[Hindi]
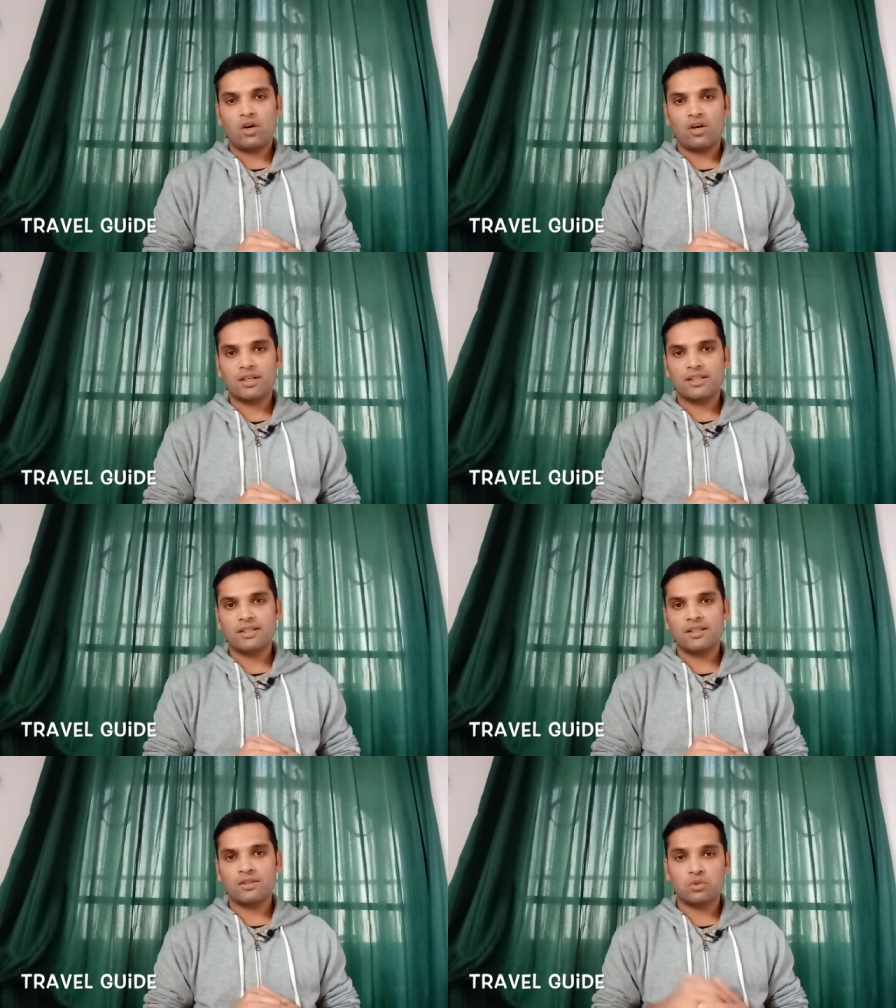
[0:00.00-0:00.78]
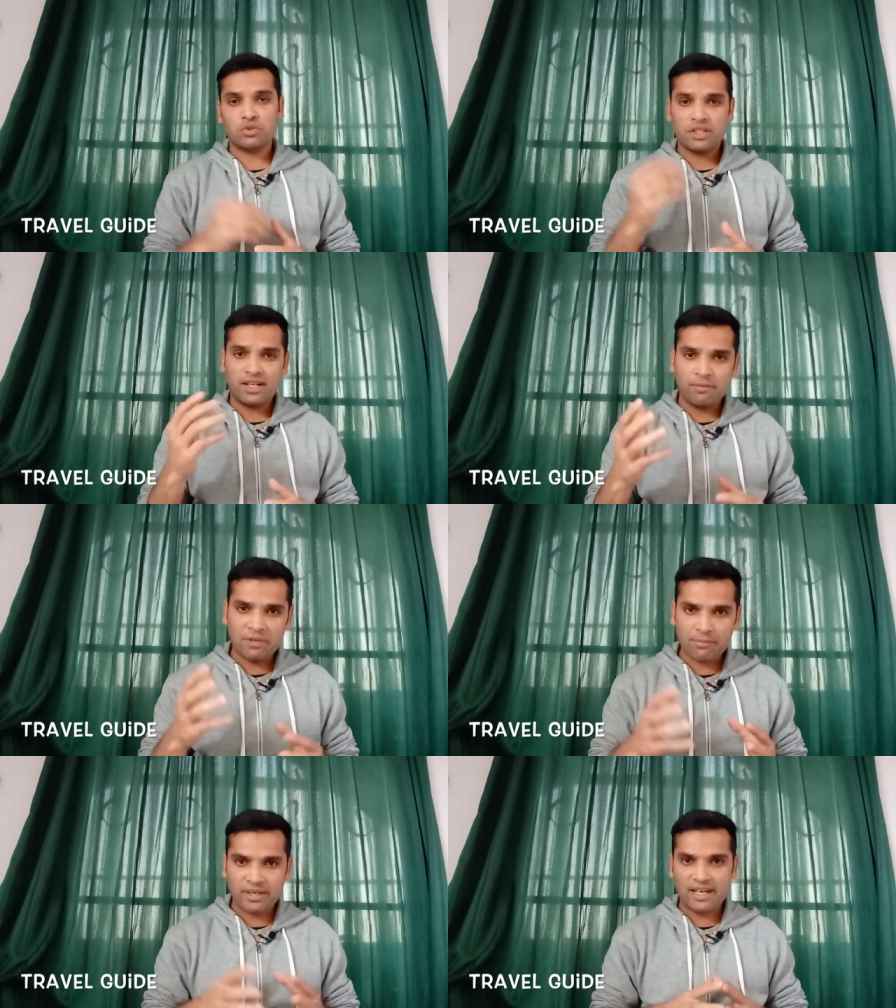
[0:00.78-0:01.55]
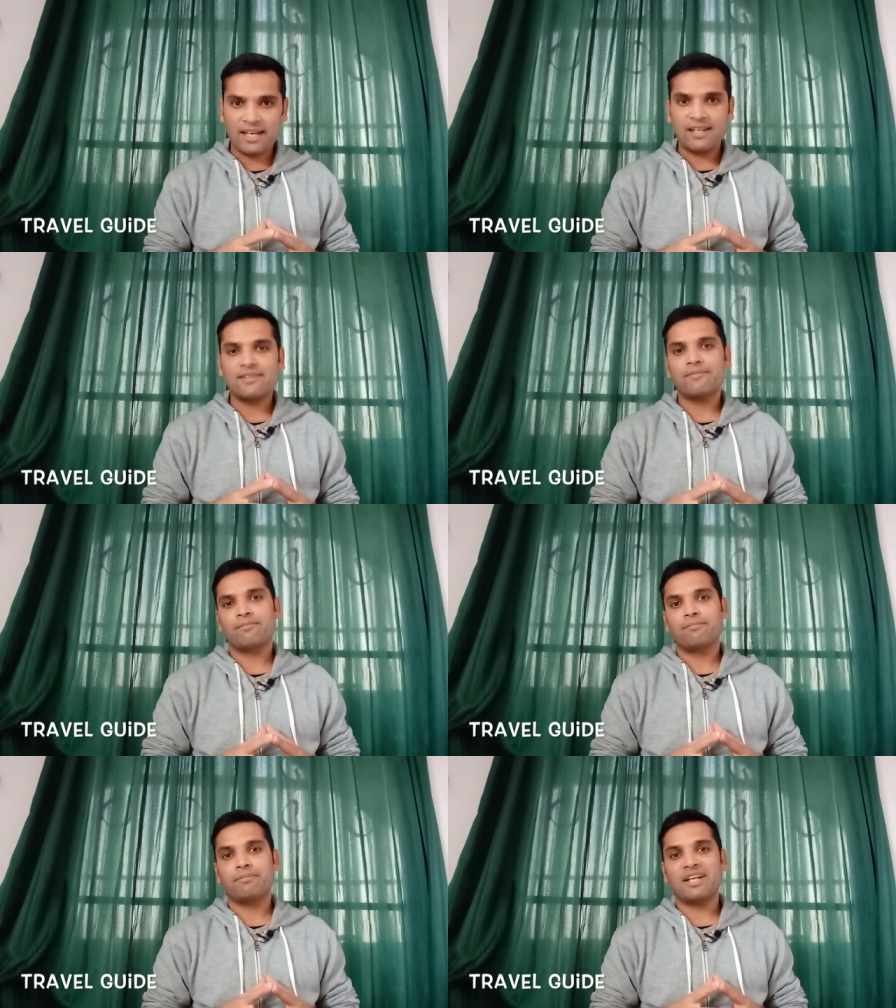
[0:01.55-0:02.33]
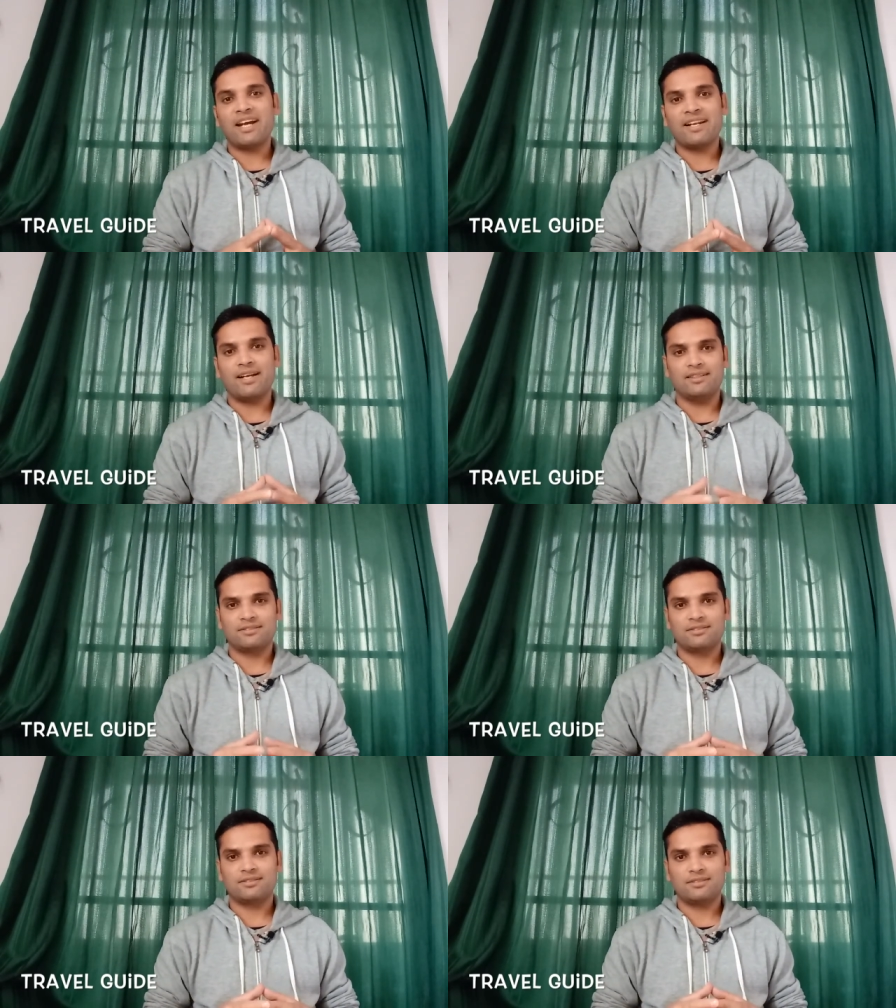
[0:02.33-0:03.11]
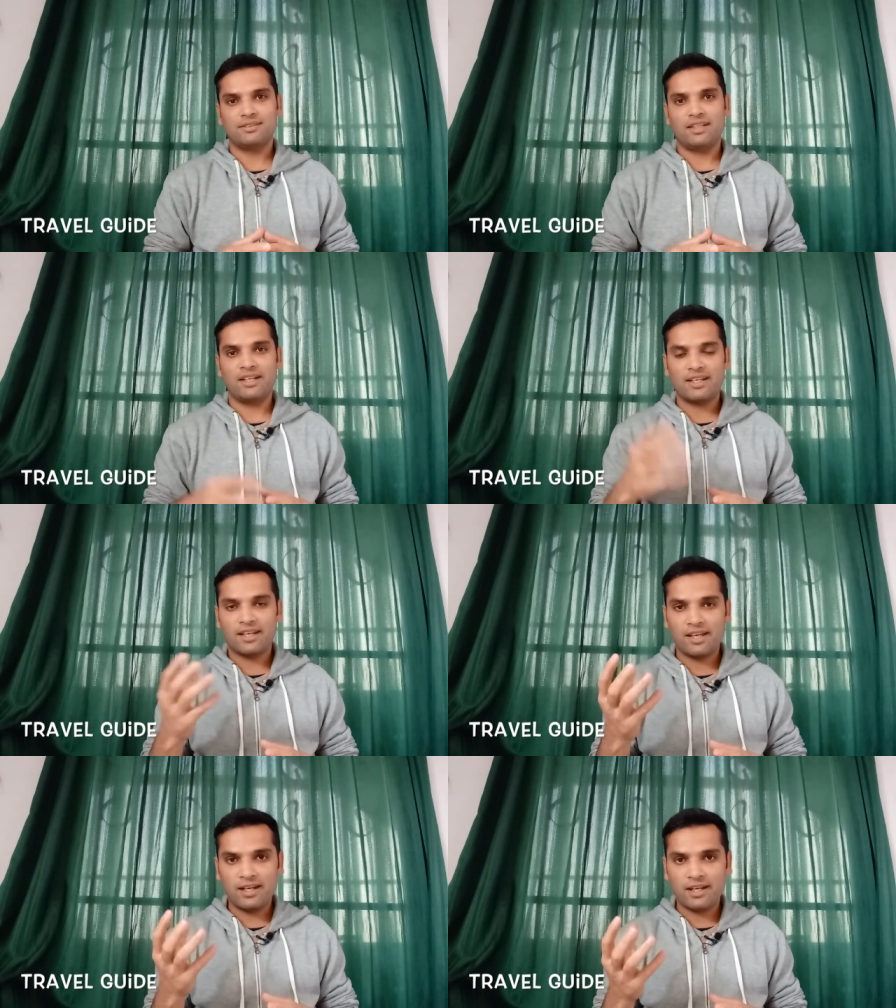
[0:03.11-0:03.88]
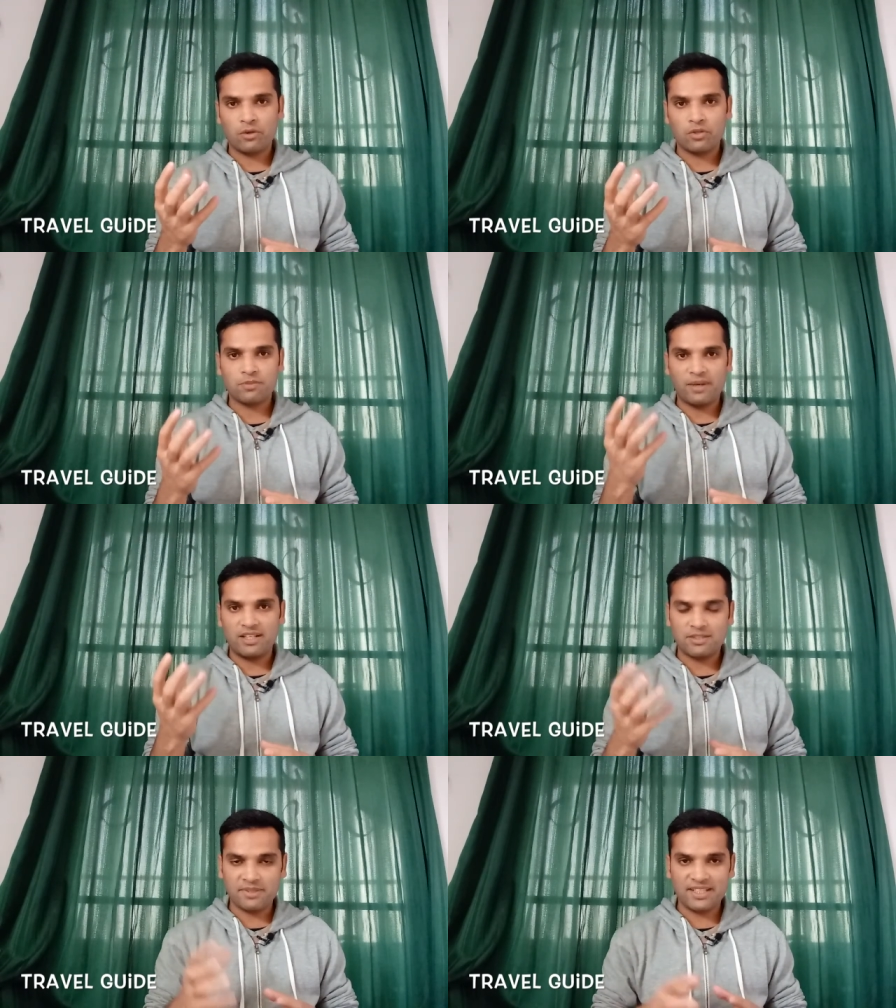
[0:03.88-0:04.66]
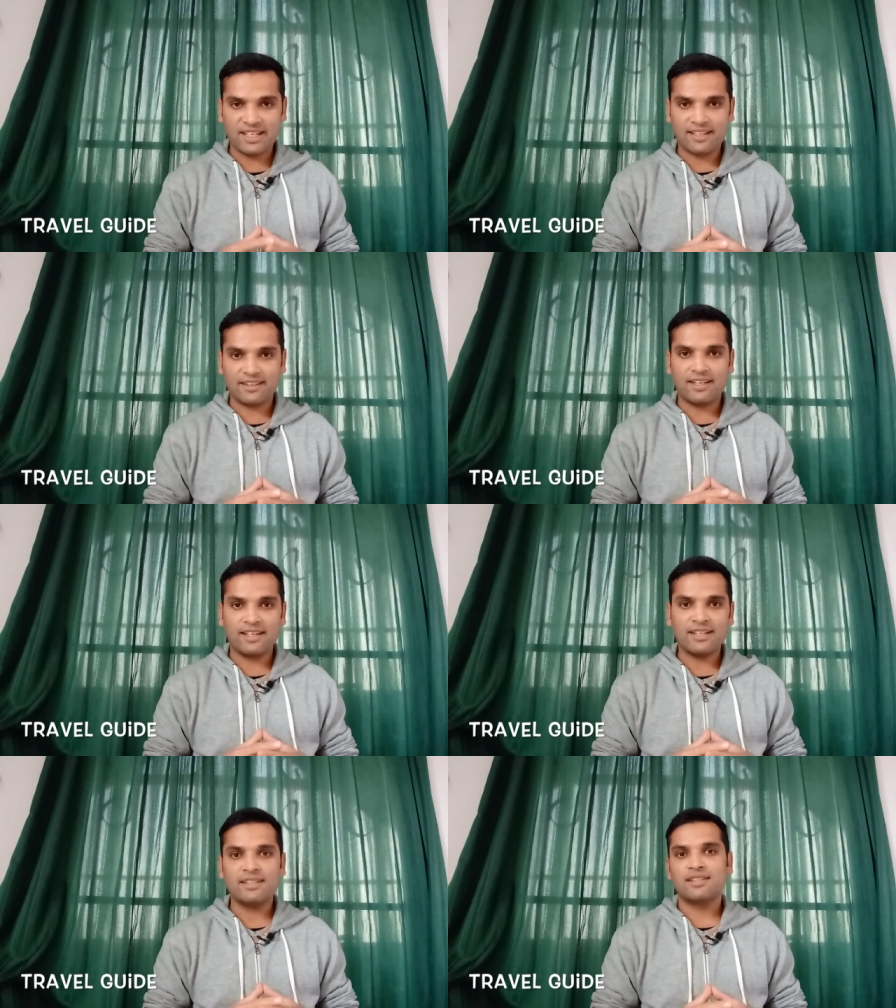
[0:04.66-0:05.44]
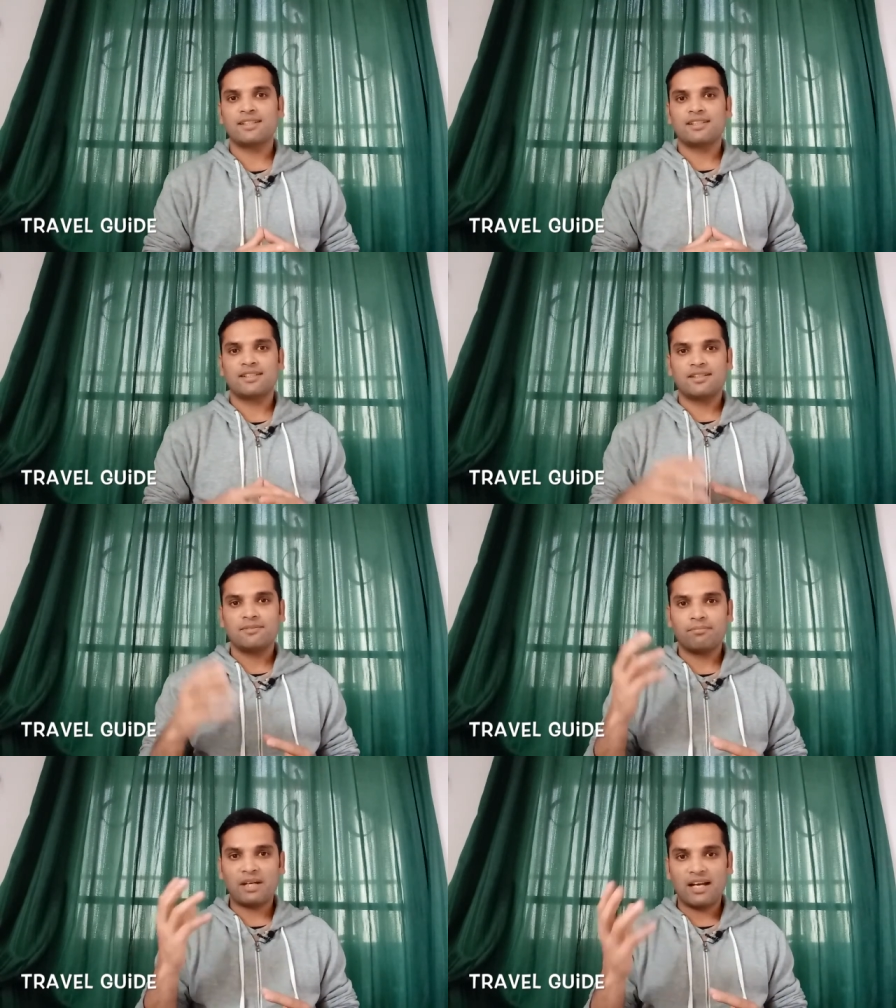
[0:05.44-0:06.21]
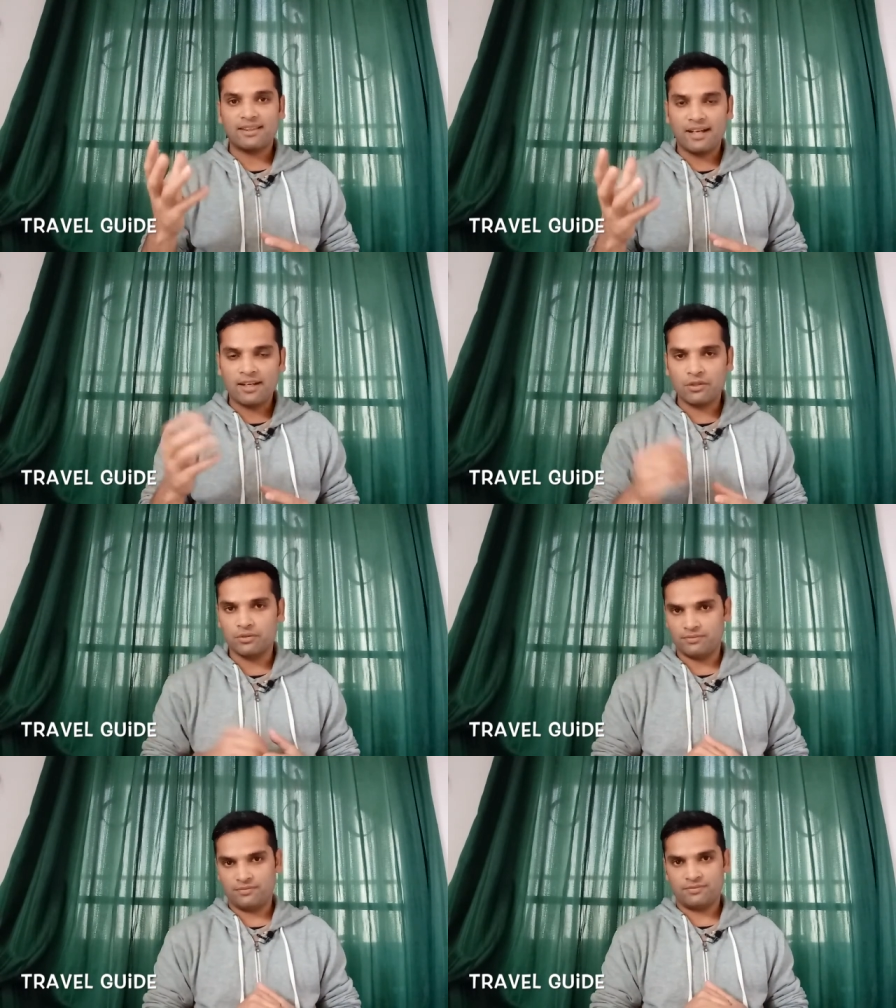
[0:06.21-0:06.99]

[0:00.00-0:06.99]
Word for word: और दूसरे नंबर पे है बनाना यानी कि केले को स्पेनिश में ये कहते हैं प्लातानो